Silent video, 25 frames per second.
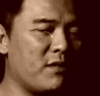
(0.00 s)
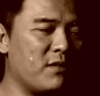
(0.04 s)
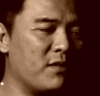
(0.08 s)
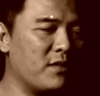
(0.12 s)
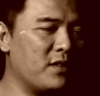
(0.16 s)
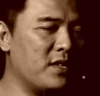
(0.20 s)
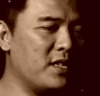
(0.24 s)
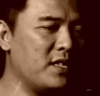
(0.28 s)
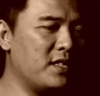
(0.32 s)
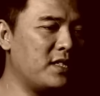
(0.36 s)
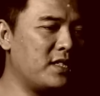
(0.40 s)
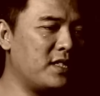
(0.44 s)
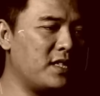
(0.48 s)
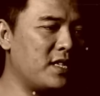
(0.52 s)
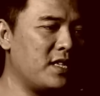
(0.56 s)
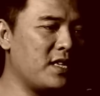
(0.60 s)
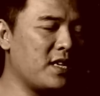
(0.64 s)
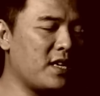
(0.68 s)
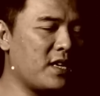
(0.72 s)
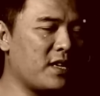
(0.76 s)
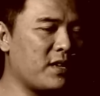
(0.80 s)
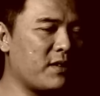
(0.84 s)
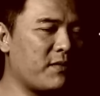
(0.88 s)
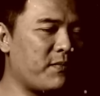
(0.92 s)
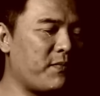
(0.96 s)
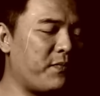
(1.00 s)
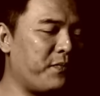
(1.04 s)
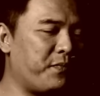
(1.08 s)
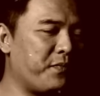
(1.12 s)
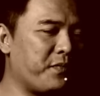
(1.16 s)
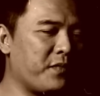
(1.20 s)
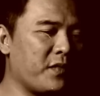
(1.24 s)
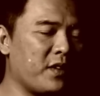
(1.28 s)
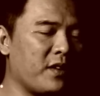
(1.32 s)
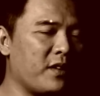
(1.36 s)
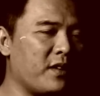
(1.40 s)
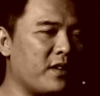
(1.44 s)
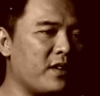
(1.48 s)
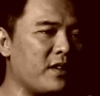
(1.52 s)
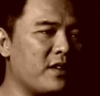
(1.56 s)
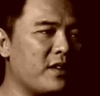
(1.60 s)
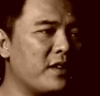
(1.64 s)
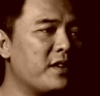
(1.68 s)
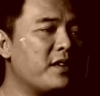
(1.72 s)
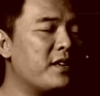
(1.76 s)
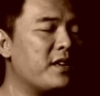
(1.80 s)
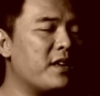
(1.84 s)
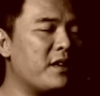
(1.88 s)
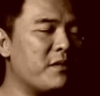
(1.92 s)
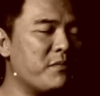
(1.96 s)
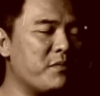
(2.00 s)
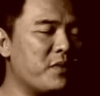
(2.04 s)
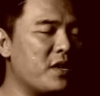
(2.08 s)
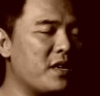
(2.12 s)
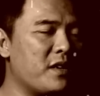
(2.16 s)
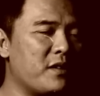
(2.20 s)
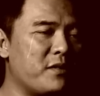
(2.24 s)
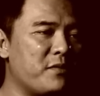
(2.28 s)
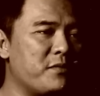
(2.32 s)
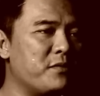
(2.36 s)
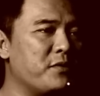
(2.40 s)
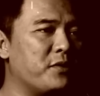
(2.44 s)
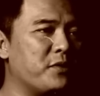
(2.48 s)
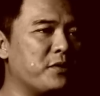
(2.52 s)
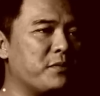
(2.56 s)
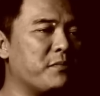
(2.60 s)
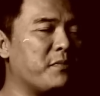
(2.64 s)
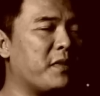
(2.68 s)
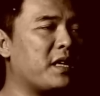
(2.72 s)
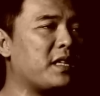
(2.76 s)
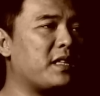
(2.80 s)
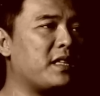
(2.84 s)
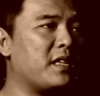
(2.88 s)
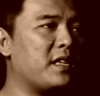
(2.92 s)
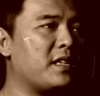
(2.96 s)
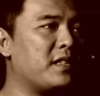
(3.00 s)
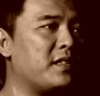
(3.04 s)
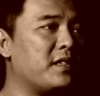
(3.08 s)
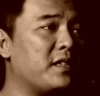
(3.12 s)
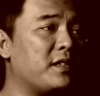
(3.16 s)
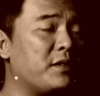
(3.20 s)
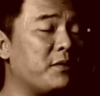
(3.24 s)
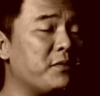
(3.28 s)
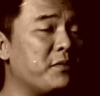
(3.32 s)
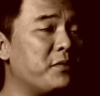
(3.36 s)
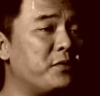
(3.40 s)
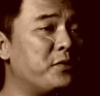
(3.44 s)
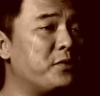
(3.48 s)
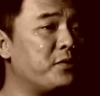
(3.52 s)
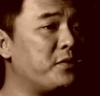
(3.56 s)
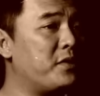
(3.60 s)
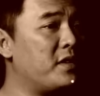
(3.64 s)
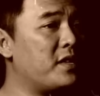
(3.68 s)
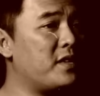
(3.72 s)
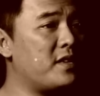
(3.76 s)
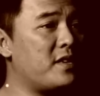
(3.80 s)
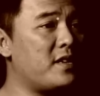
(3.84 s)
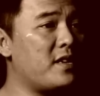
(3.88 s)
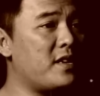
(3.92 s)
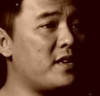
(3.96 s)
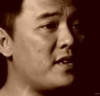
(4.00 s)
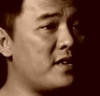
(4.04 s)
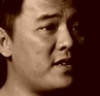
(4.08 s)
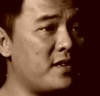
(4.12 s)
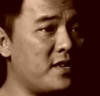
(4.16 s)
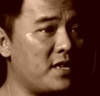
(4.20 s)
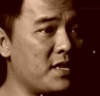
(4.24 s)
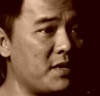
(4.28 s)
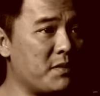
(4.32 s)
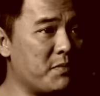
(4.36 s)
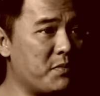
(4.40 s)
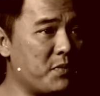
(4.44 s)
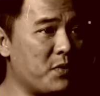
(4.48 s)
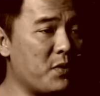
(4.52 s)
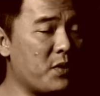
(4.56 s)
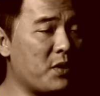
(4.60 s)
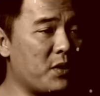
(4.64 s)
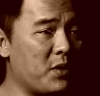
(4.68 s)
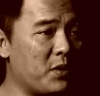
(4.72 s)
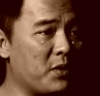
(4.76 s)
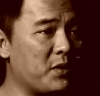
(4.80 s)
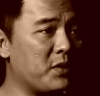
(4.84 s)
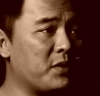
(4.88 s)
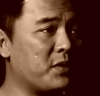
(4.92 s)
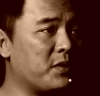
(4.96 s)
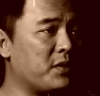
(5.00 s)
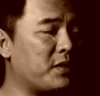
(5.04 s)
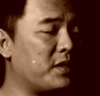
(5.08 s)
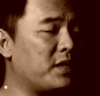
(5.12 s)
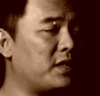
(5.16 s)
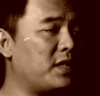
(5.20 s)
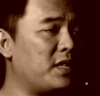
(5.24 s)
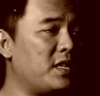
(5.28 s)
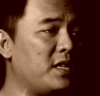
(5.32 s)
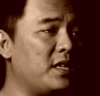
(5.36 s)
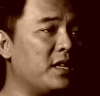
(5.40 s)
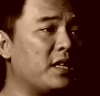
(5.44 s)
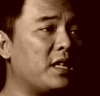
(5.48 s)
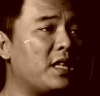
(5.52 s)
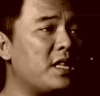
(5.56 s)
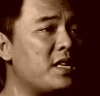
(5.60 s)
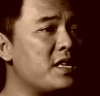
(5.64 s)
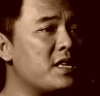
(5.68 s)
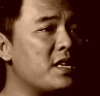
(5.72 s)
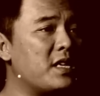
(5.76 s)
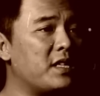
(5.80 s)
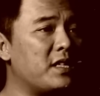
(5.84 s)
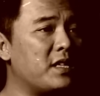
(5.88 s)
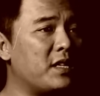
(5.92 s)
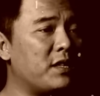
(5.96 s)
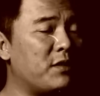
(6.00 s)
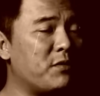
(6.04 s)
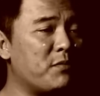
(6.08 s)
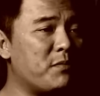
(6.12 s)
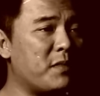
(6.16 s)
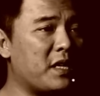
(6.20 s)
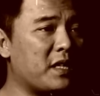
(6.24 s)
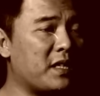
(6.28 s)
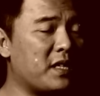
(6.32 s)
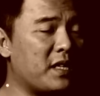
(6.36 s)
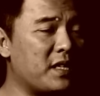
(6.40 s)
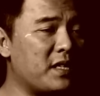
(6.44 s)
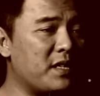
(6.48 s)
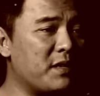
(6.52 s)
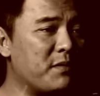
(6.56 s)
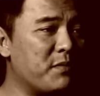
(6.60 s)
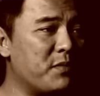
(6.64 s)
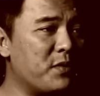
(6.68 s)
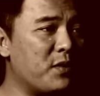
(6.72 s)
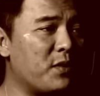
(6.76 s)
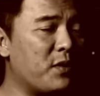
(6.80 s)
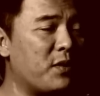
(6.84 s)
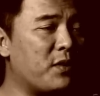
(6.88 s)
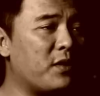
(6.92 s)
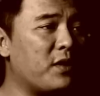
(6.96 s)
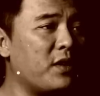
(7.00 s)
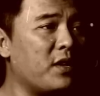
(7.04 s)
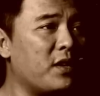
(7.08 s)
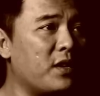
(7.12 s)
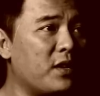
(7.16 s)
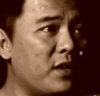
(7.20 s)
kondisi yang nggak bagus, matanya itu juga ndak ada bolong. Ketiga-tiganya itu matanya bolong.